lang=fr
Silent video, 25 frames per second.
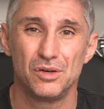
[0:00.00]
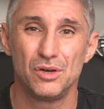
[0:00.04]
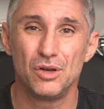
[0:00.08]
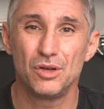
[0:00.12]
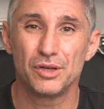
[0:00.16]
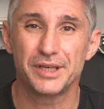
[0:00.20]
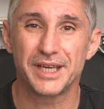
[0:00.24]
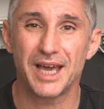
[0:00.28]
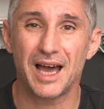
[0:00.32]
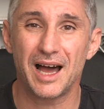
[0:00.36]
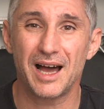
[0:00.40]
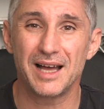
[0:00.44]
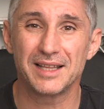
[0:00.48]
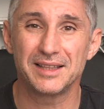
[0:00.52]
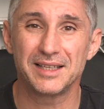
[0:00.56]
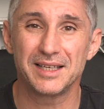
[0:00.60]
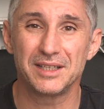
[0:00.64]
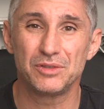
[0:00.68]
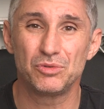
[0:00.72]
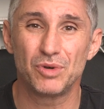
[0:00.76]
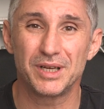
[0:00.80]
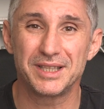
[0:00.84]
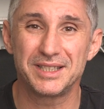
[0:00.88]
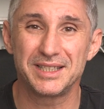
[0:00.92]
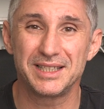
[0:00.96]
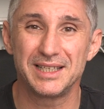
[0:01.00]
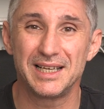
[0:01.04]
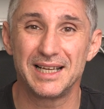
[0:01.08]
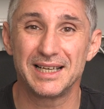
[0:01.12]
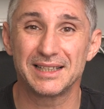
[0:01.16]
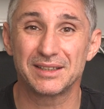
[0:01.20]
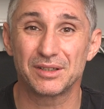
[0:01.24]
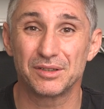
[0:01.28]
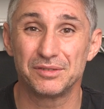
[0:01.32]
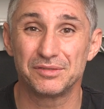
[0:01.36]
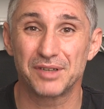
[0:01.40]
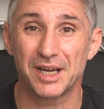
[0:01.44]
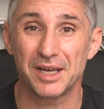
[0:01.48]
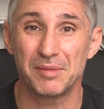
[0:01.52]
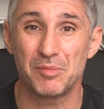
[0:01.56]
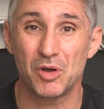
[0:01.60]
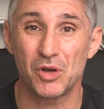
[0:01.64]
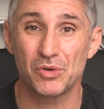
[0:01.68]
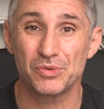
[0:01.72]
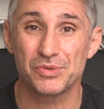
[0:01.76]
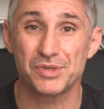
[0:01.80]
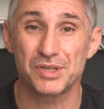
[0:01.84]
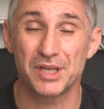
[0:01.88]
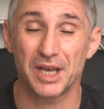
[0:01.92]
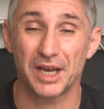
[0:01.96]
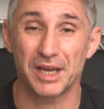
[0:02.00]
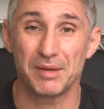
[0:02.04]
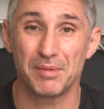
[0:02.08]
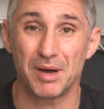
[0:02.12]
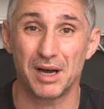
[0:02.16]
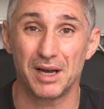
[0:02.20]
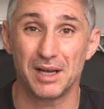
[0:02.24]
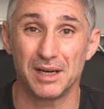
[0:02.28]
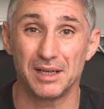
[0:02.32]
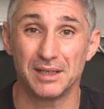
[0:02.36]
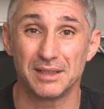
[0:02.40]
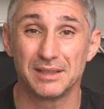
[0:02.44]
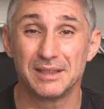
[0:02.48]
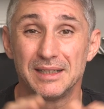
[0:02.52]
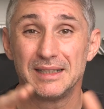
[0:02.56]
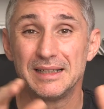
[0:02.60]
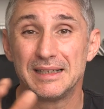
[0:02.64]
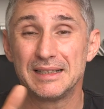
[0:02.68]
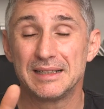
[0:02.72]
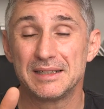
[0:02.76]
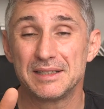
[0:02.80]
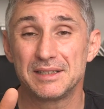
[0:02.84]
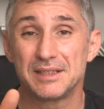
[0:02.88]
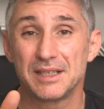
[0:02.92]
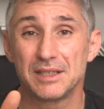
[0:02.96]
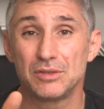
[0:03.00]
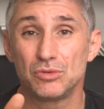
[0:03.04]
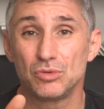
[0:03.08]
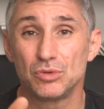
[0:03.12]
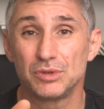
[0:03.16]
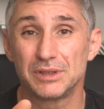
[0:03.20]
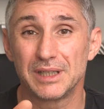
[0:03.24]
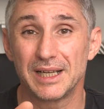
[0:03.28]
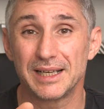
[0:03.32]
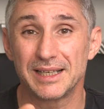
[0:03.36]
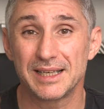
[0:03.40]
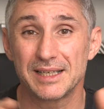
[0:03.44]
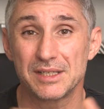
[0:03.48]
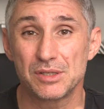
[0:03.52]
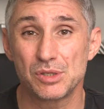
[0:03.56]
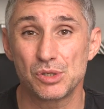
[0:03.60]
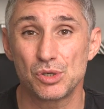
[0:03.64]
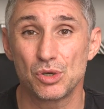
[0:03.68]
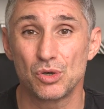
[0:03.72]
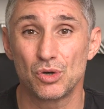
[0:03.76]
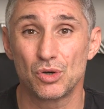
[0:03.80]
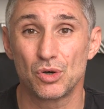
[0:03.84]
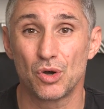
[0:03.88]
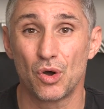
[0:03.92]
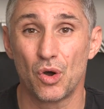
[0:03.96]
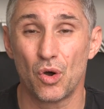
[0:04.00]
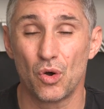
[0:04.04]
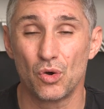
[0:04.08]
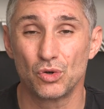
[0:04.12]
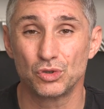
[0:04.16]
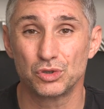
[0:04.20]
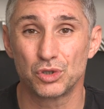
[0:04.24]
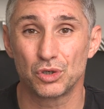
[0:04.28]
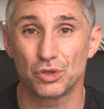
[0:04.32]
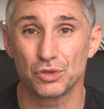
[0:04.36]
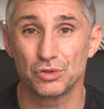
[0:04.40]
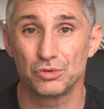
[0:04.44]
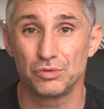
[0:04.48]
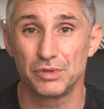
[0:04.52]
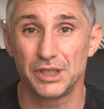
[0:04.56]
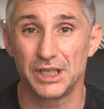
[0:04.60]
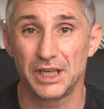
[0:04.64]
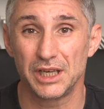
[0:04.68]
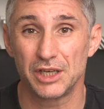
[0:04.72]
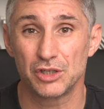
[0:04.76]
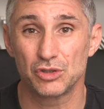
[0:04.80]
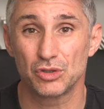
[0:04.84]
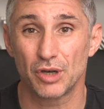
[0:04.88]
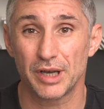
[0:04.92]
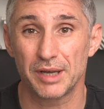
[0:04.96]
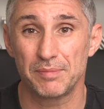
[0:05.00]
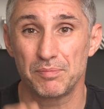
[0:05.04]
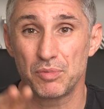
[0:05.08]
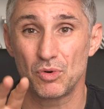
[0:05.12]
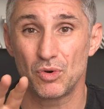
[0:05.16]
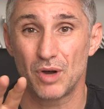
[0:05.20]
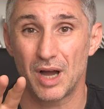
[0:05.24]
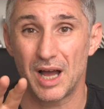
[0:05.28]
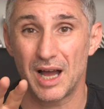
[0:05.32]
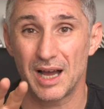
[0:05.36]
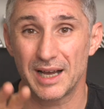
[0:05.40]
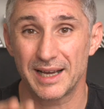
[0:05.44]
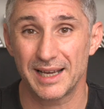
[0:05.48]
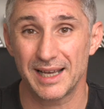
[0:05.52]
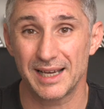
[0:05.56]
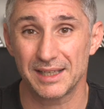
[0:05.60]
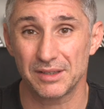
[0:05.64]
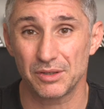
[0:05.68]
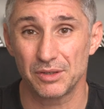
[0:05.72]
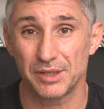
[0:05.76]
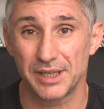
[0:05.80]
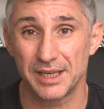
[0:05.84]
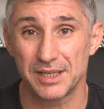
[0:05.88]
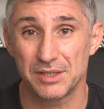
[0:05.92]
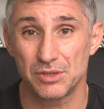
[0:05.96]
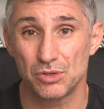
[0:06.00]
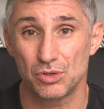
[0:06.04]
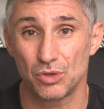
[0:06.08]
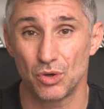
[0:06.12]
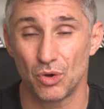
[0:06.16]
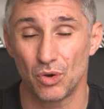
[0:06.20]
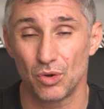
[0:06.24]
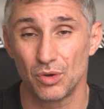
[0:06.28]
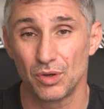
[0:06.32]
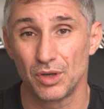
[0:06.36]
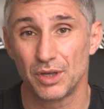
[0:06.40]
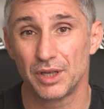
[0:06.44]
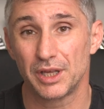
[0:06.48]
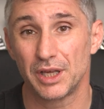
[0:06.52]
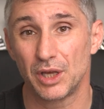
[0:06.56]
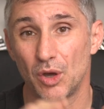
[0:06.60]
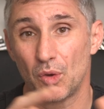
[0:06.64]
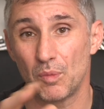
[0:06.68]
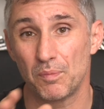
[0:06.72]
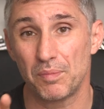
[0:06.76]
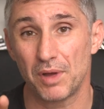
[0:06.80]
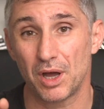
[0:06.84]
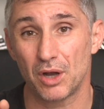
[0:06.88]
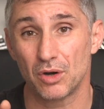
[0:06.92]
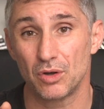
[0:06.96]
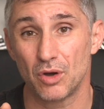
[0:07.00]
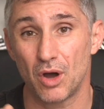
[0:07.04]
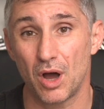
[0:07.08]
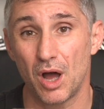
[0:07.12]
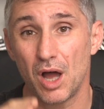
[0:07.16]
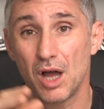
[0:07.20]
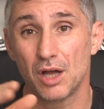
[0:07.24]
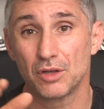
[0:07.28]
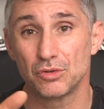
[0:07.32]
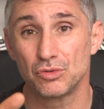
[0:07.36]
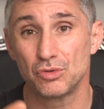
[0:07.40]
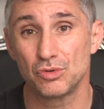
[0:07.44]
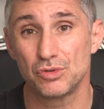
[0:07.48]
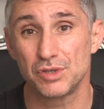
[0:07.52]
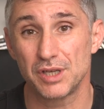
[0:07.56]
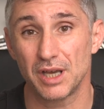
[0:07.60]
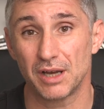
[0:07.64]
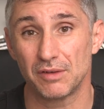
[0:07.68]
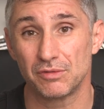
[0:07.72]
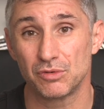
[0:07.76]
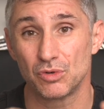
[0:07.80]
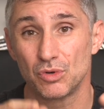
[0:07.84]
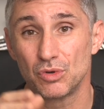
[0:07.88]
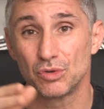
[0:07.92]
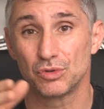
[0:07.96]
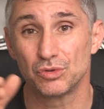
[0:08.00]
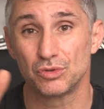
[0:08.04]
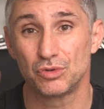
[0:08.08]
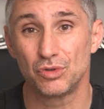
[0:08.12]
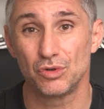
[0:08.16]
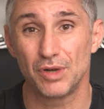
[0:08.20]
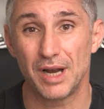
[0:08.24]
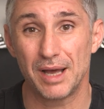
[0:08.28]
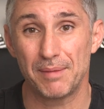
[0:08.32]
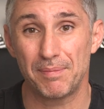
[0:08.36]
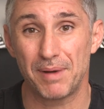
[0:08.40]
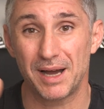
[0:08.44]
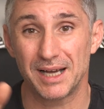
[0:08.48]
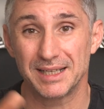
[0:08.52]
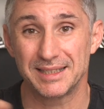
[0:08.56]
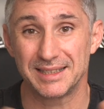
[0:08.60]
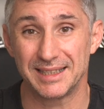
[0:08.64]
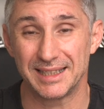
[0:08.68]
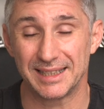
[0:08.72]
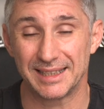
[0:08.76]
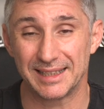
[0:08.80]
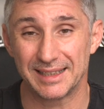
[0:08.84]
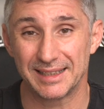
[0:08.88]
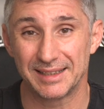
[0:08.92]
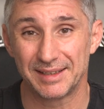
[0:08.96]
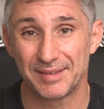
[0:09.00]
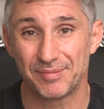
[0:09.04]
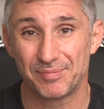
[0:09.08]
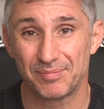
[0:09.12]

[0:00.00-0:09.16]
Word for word: Le karaté doit-il être vraiment cérébral C'est toute la question aujourd'hui et je réponds à quatre questions et on parlera du cerveau, de la pratique.